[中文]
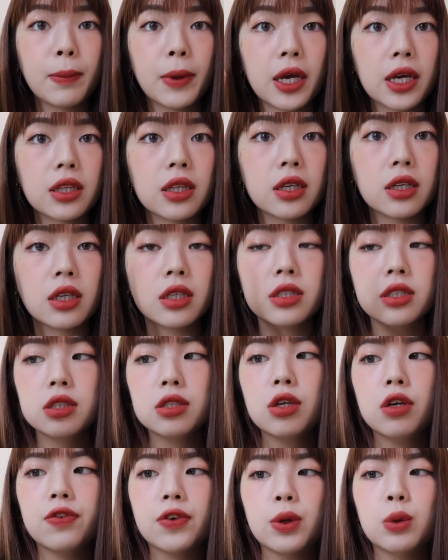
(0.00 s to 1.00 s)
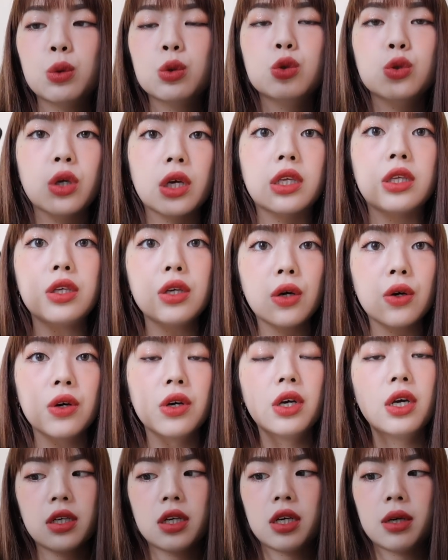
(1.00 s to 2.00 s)
M A C 的丝柔粉雾唇釉，
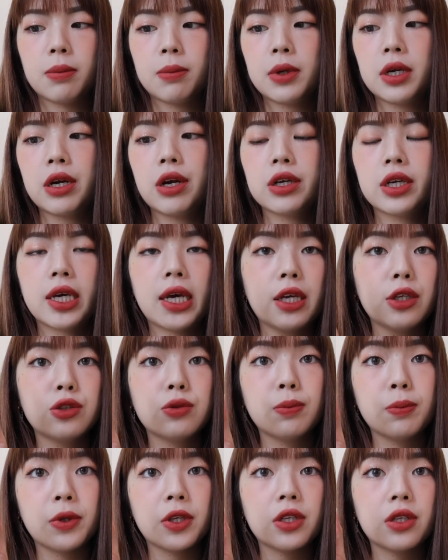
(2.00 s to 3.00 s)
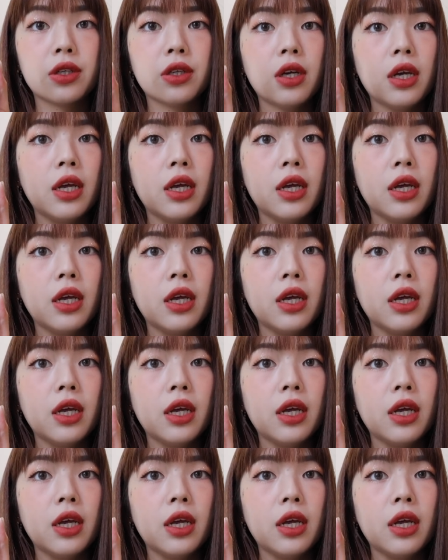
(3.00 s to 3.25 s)
呃 ，Mara Cashmere。